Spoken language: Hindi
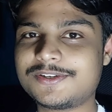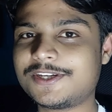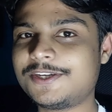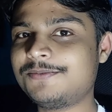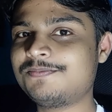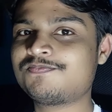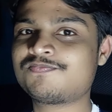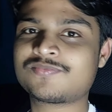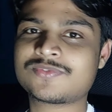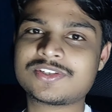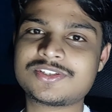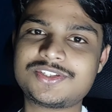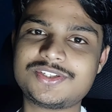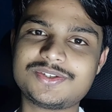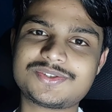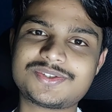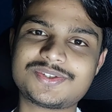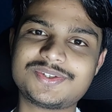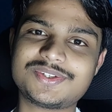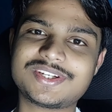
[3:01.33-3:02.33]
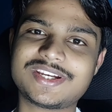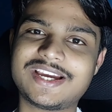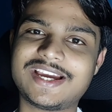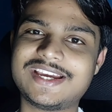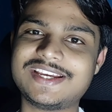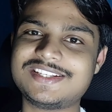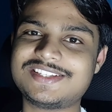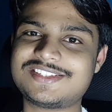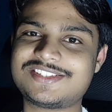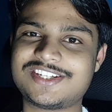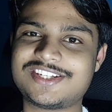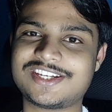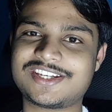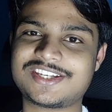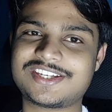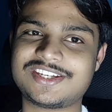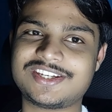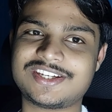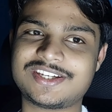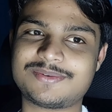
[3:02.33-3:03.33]
ओके सी यू सून गाइज
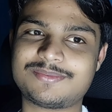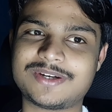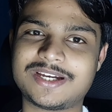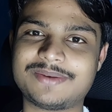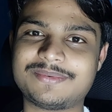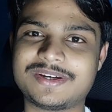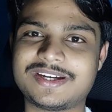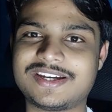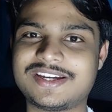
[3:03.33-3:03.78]
टेक केयर बाय